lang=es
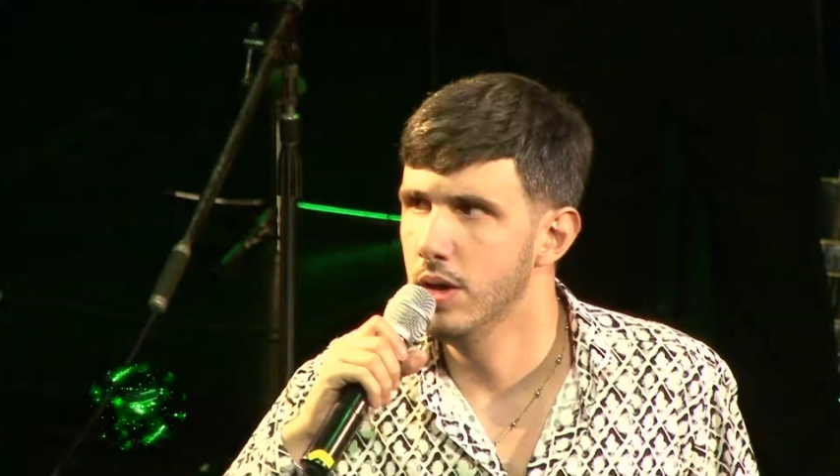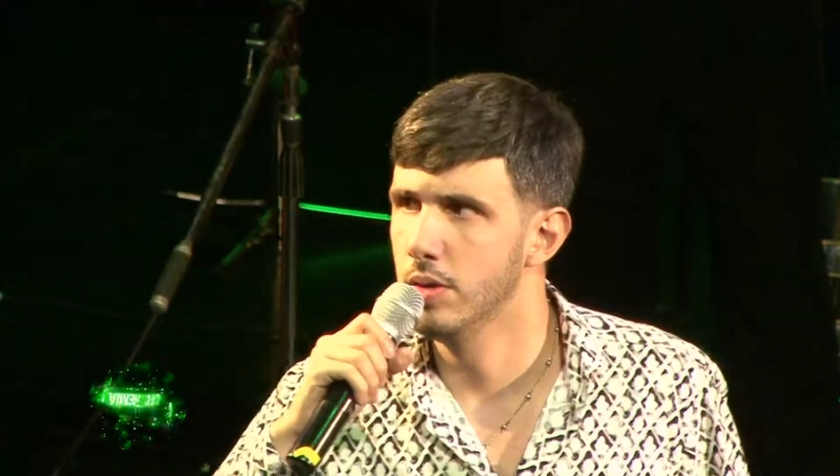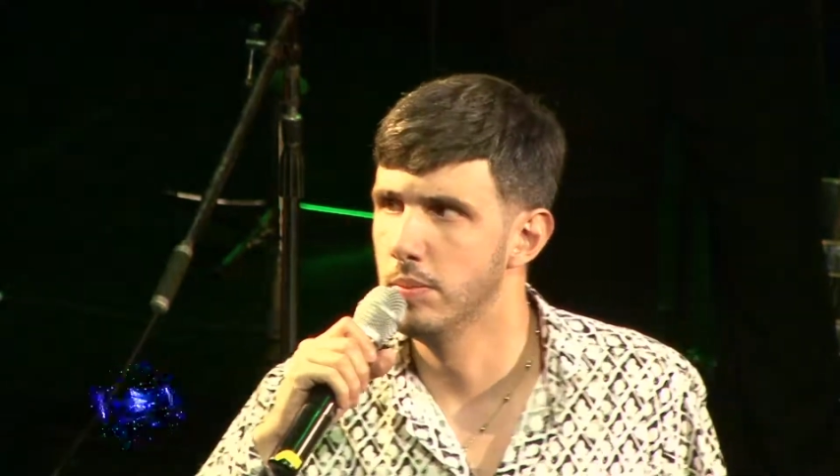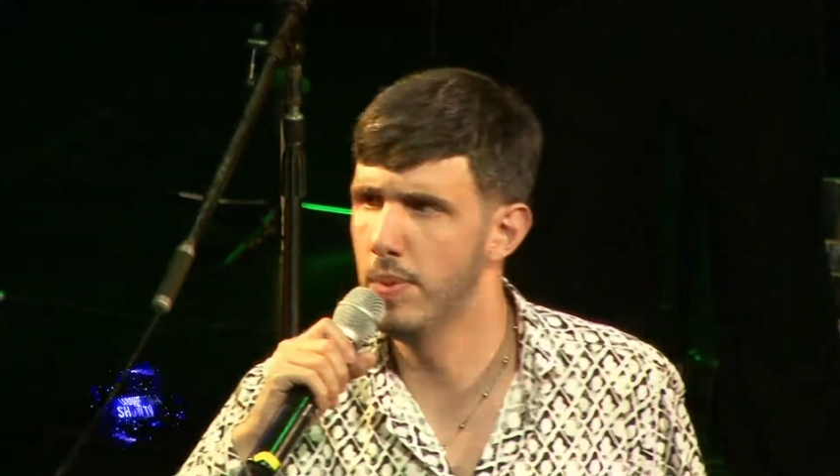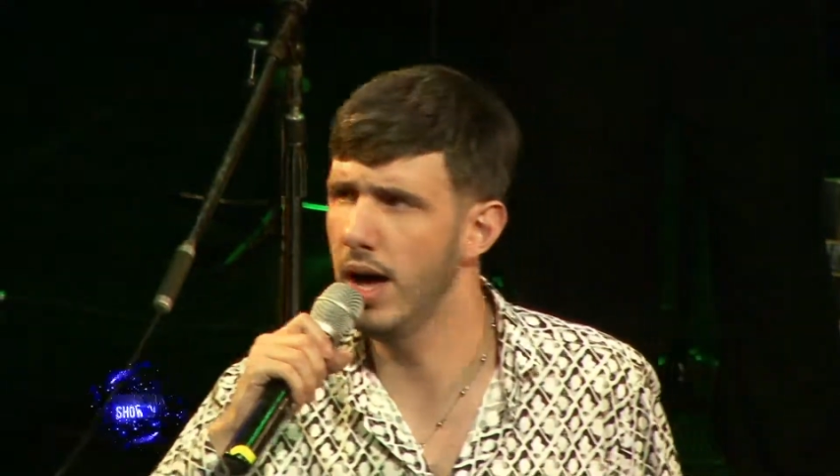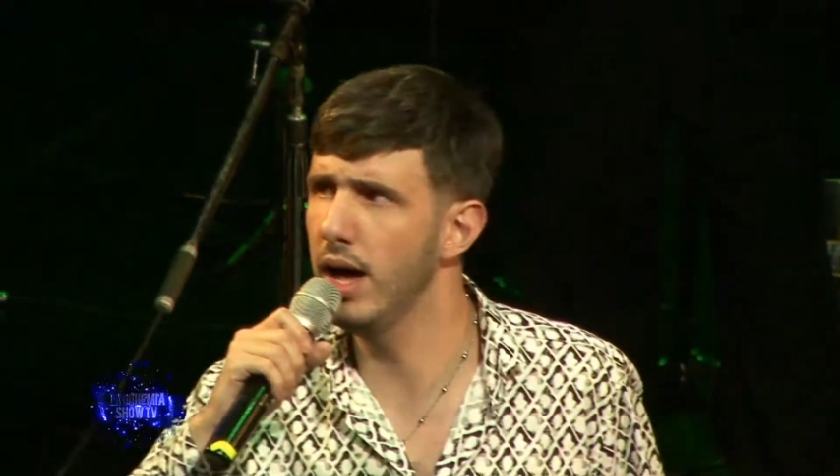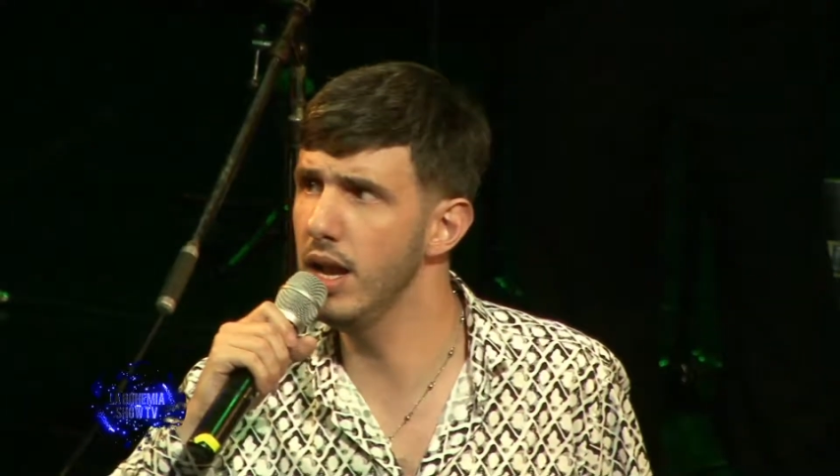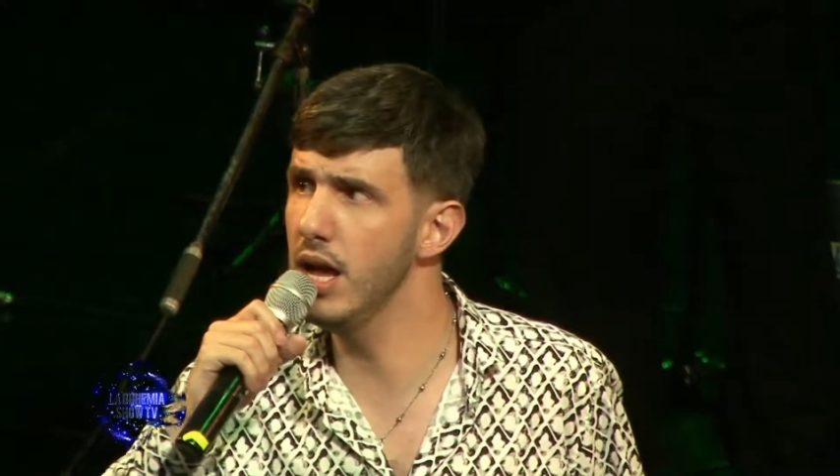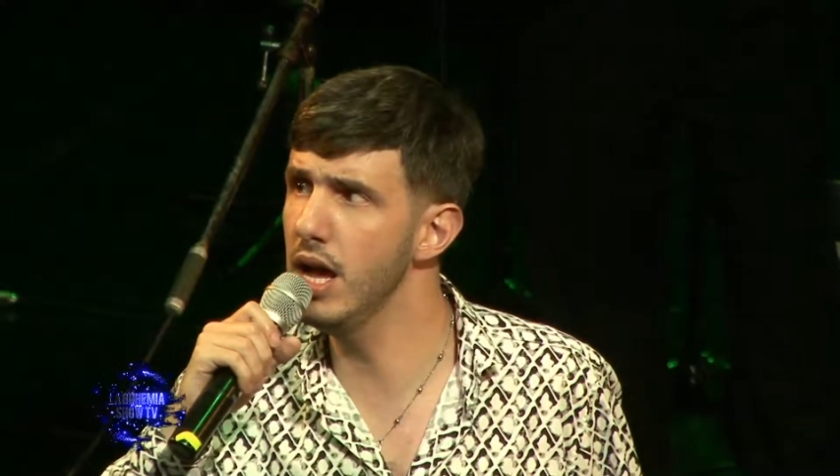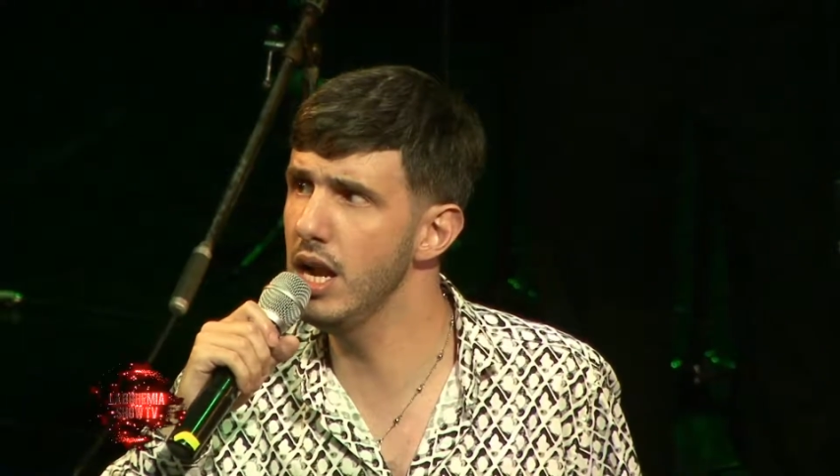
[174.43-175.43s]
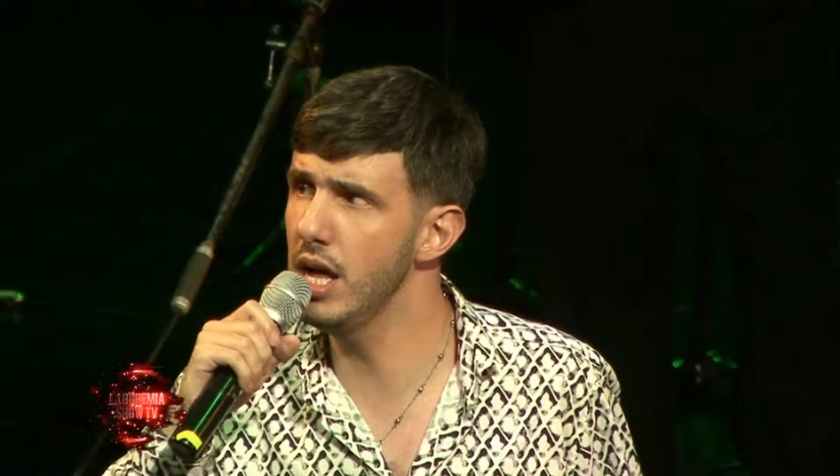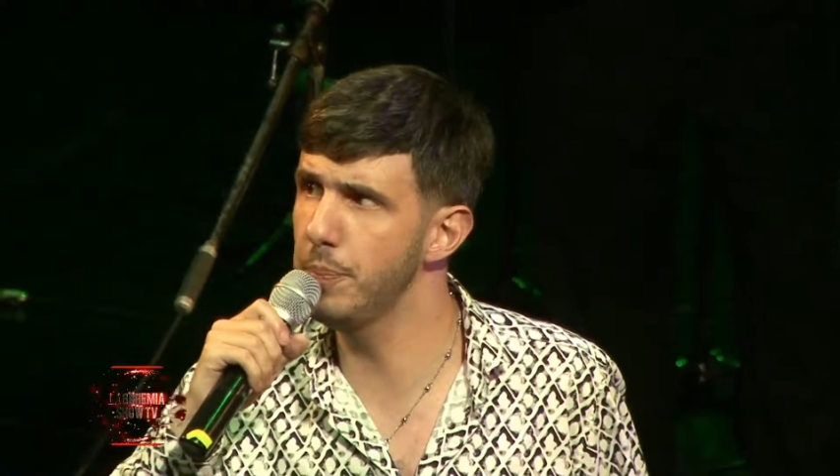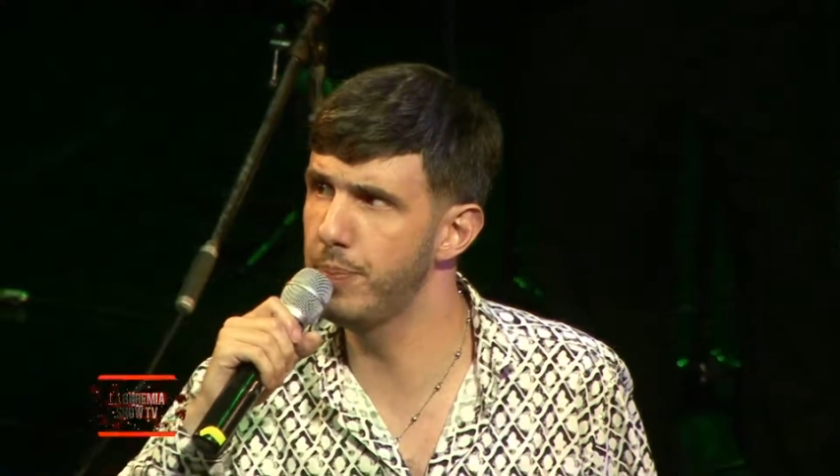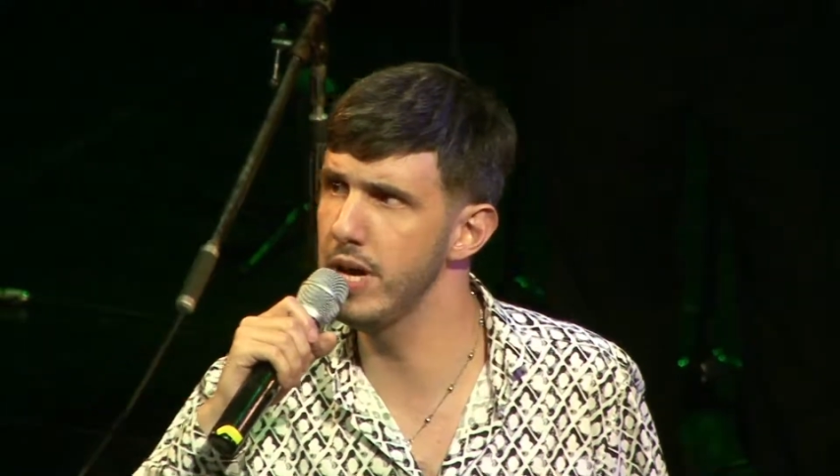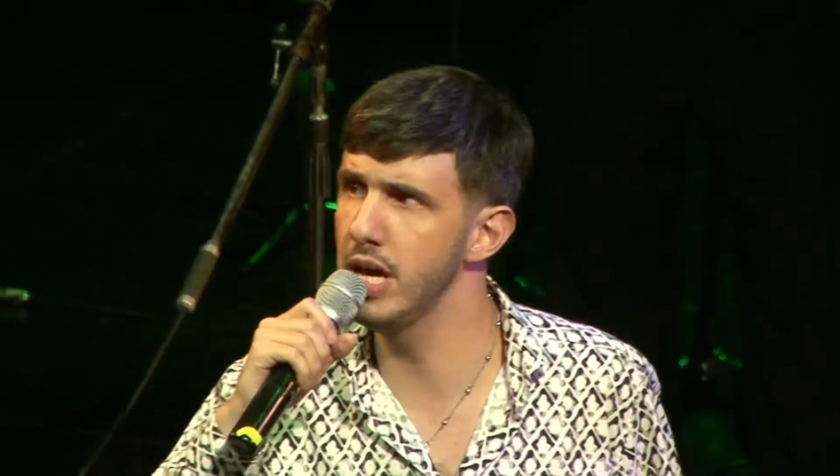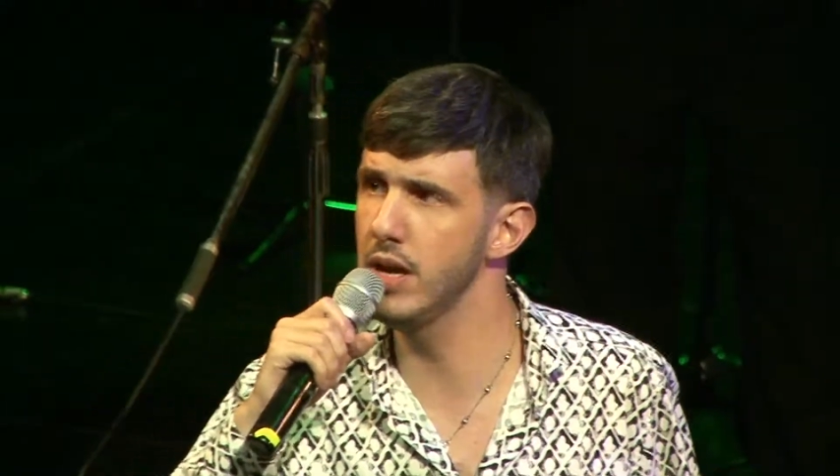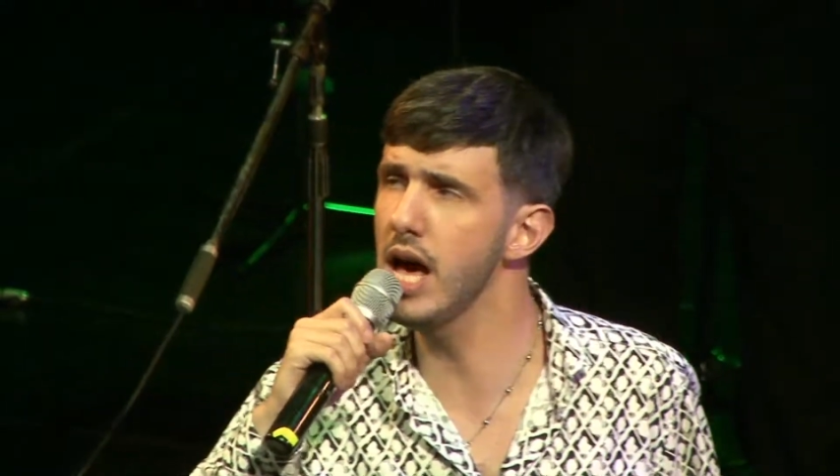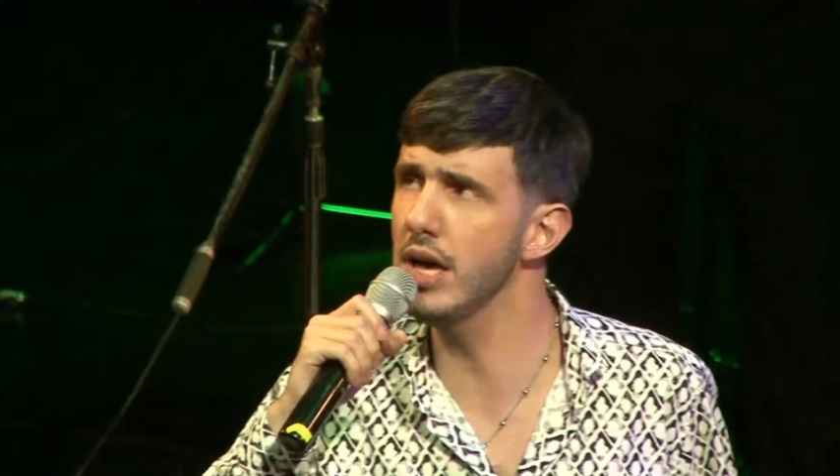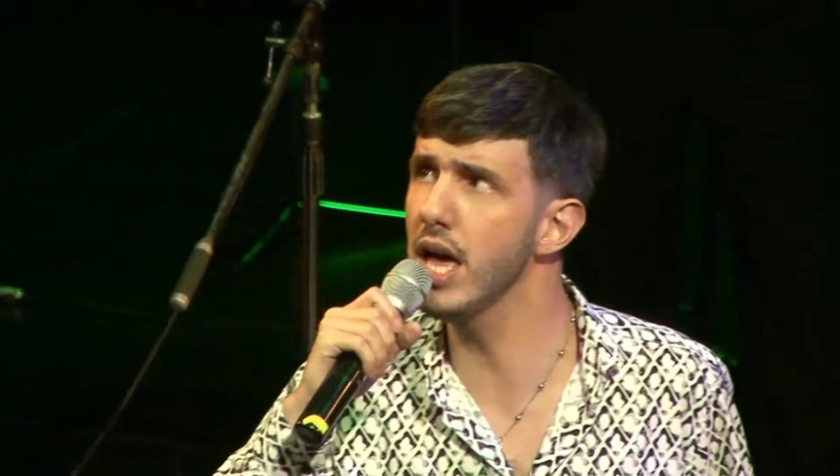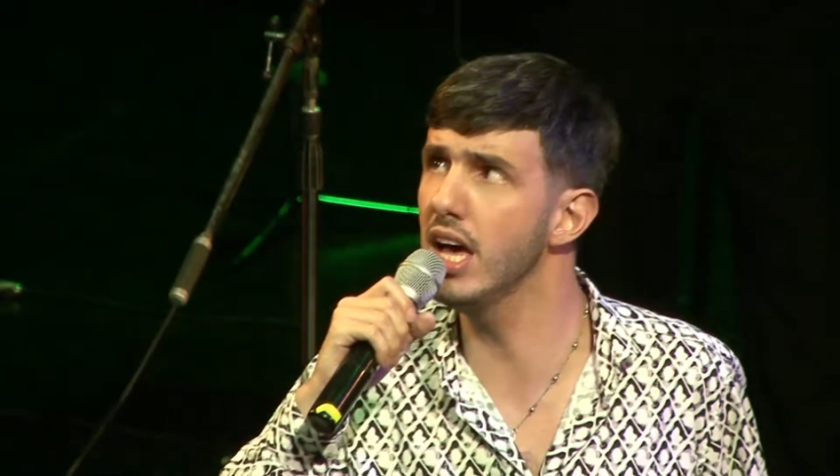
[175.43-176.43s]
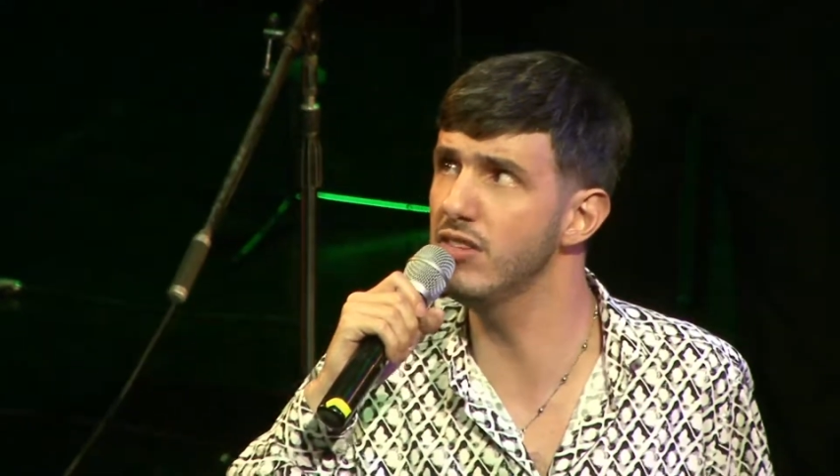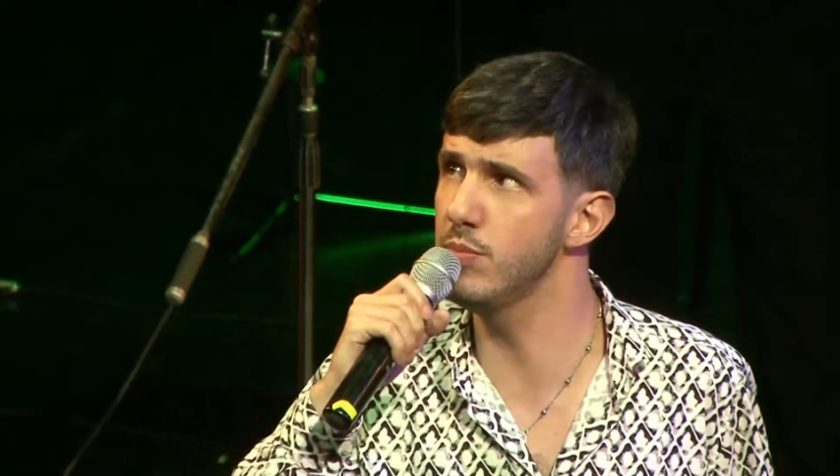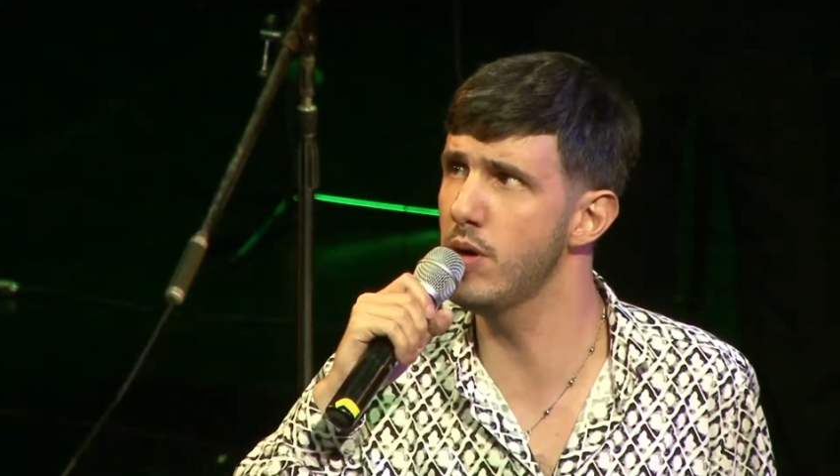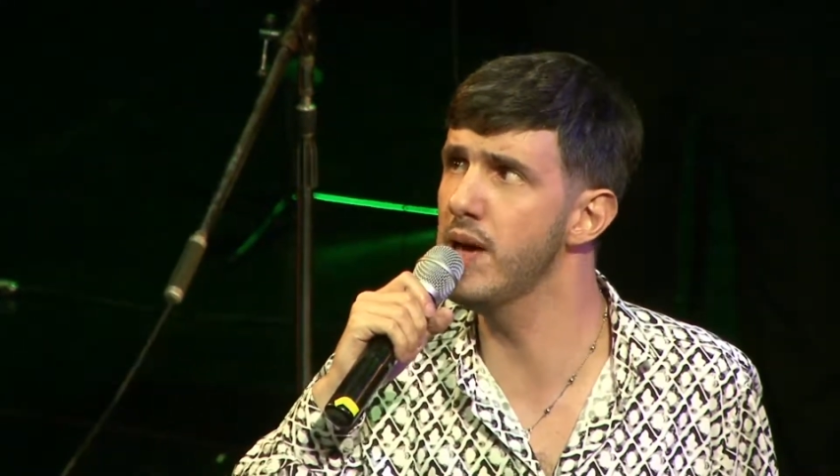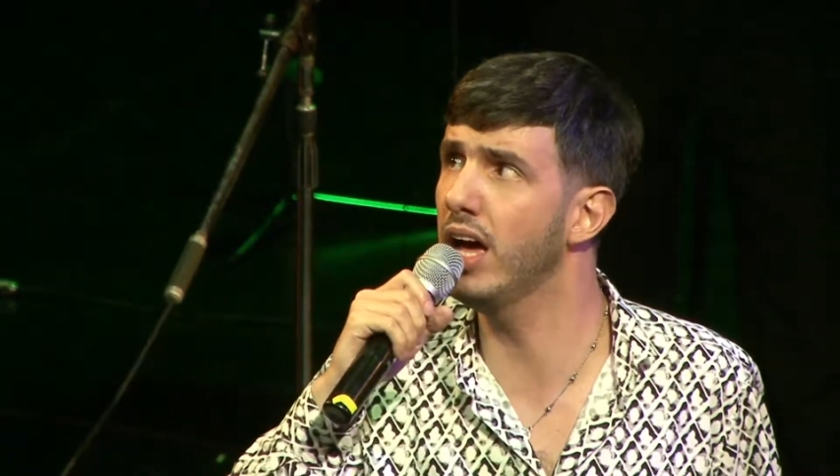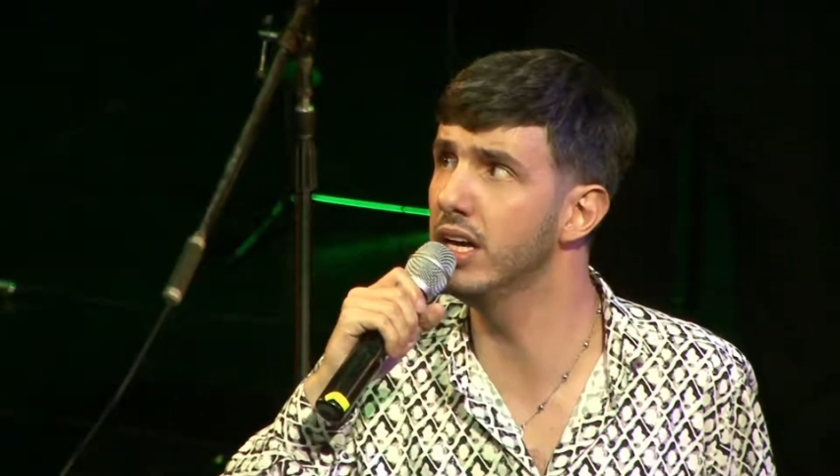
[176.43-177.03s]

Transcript: podido, digamos, cosechar con el tiempo.